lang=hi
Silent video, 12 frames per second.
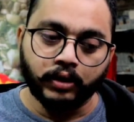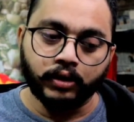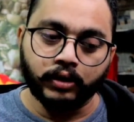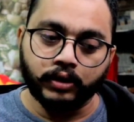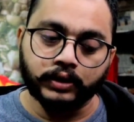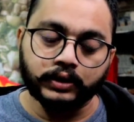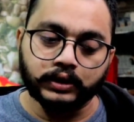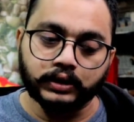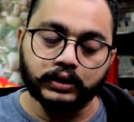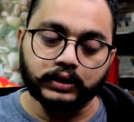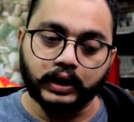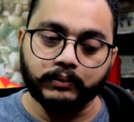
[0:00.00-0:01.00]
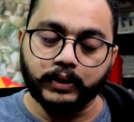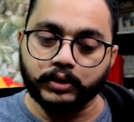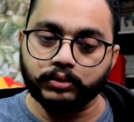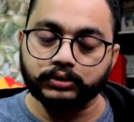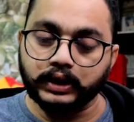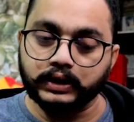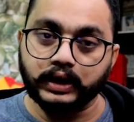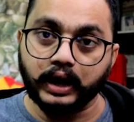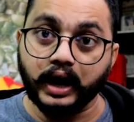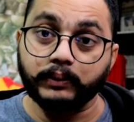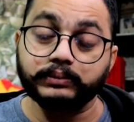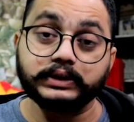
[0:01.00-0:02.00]
और कई बार होता है कि
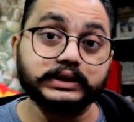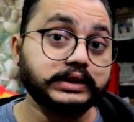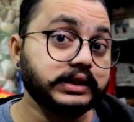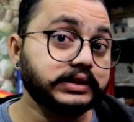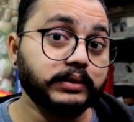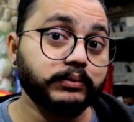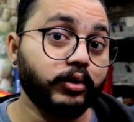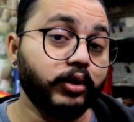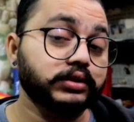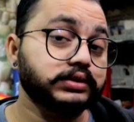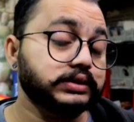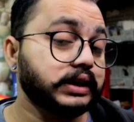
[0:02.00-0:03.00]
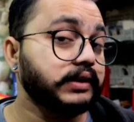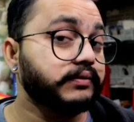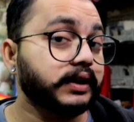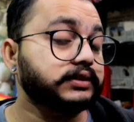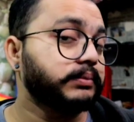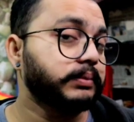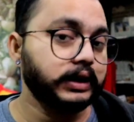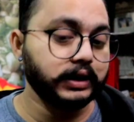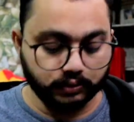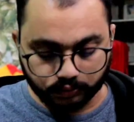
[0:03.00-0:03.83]
आप डिसीज़न बहुत सही वक्त पे ले